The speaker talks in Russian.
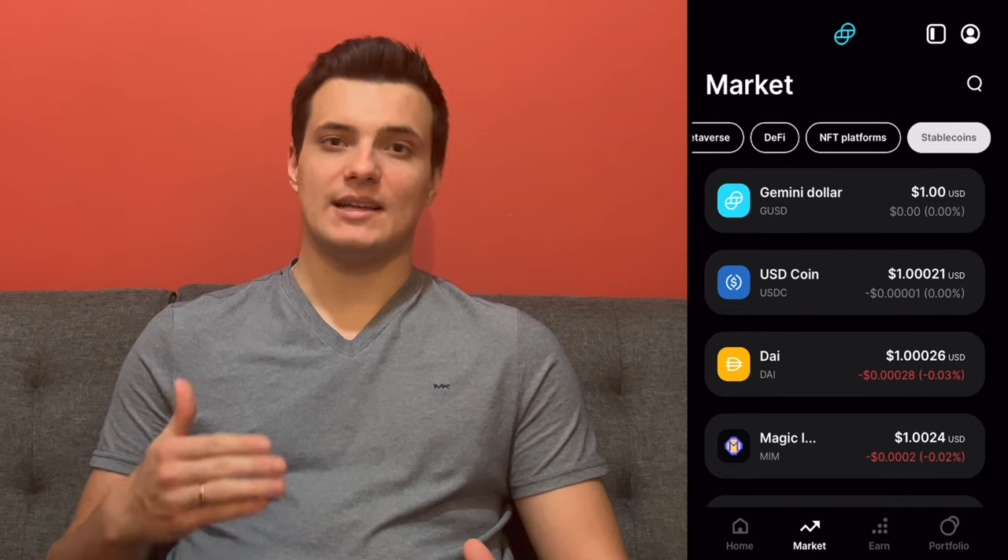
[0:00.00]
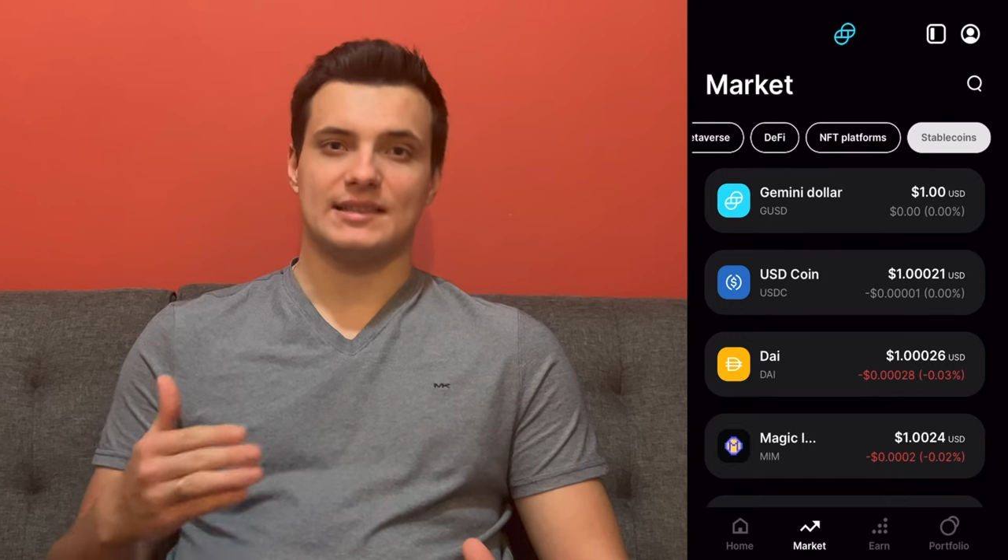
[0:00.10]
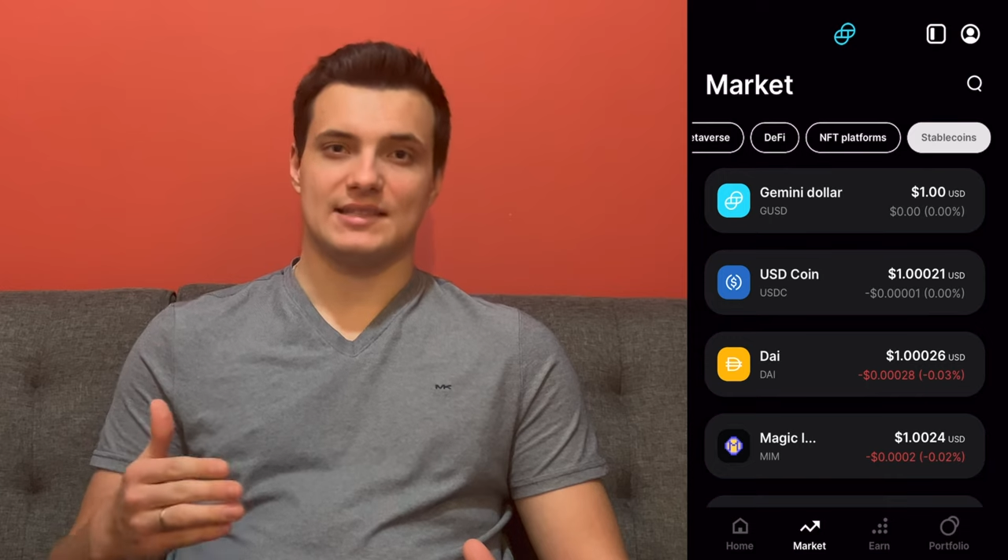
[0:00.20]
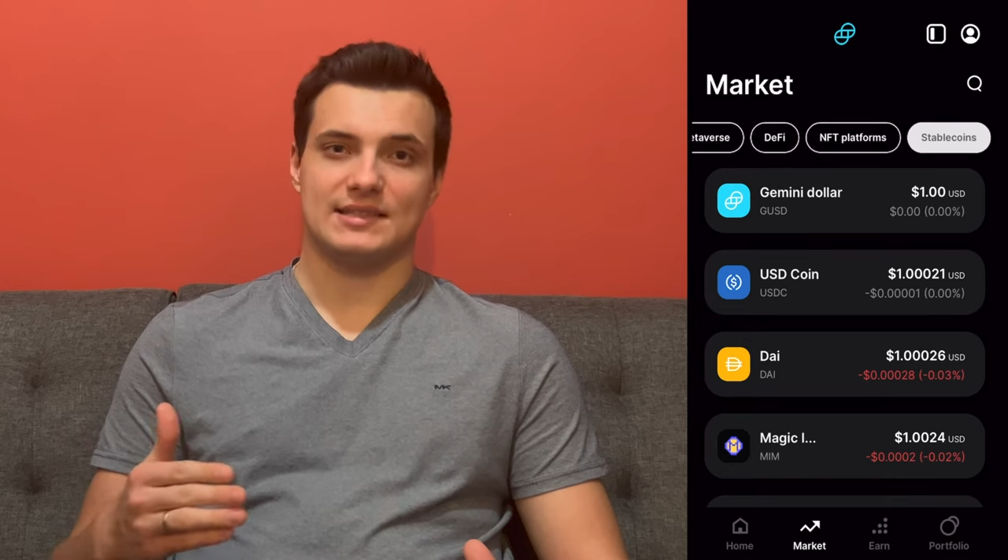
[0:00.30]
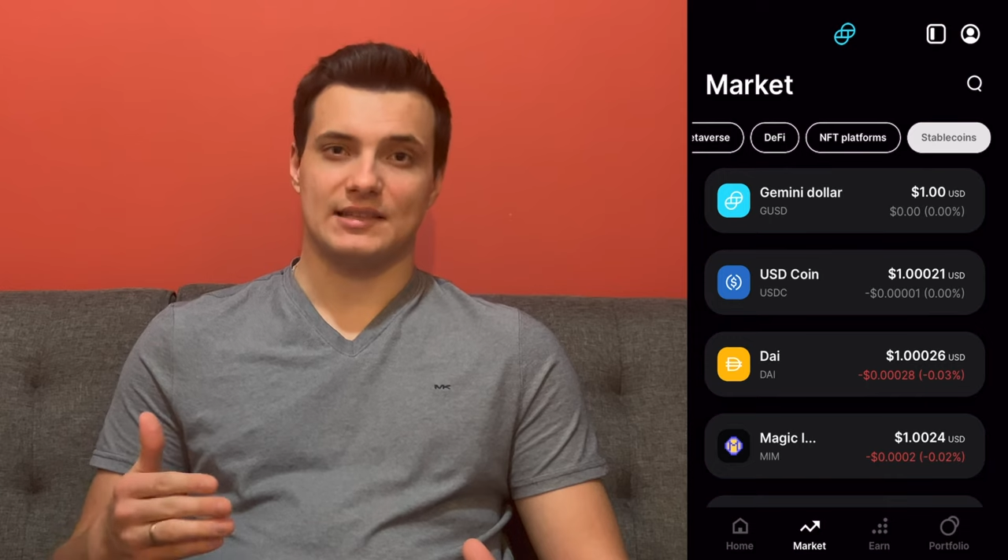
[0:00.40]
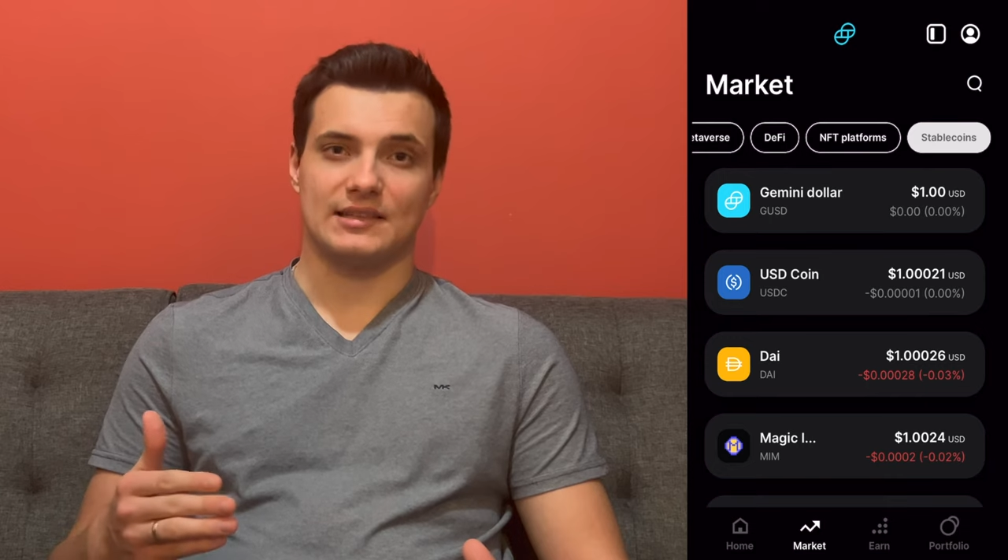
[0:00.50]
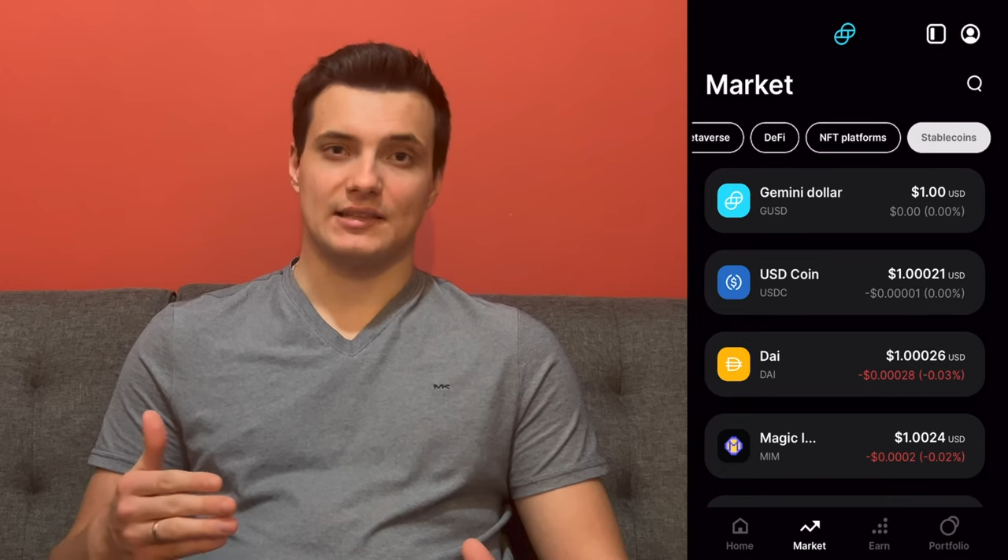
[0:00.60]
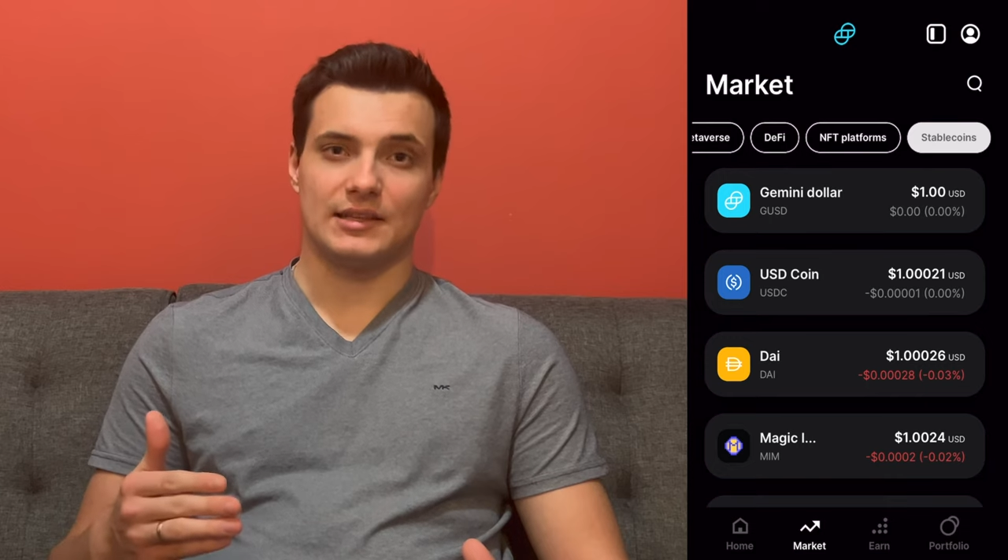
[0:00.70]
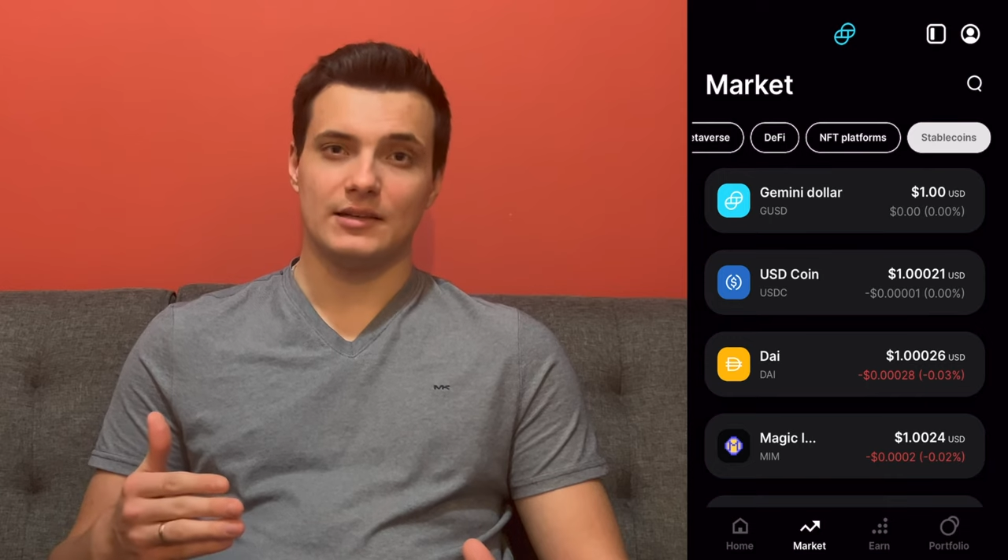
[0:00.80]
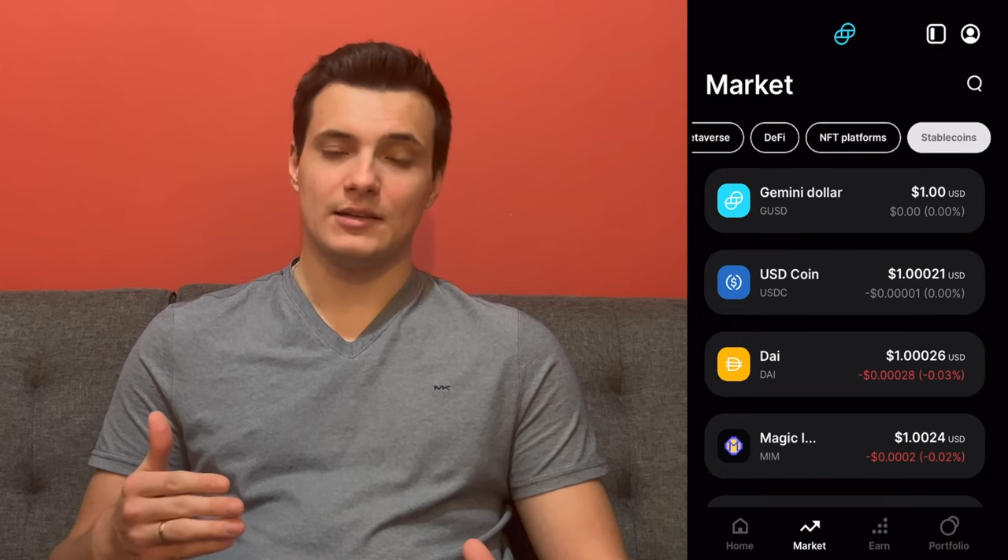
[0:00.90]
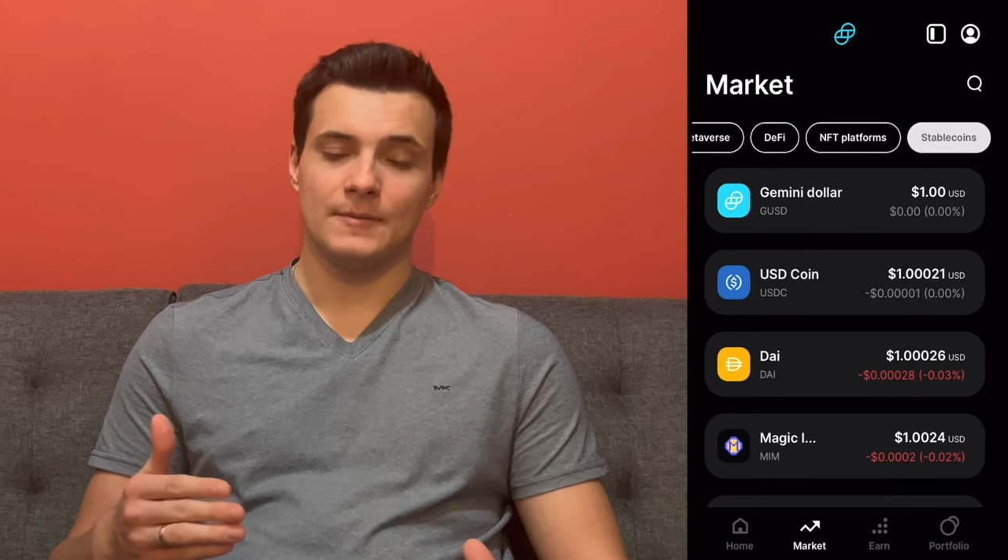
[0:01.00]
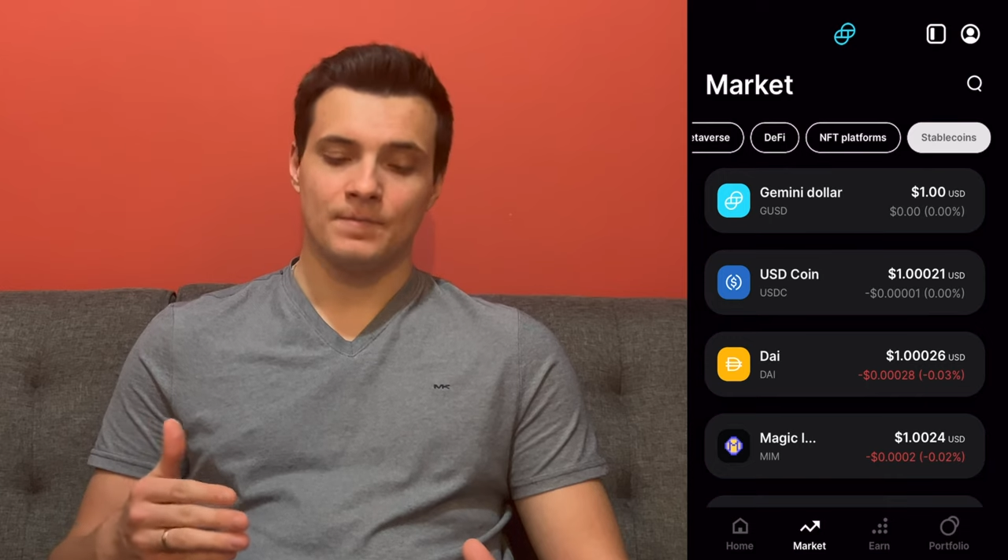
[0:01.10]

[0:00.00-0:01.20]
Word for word: остальных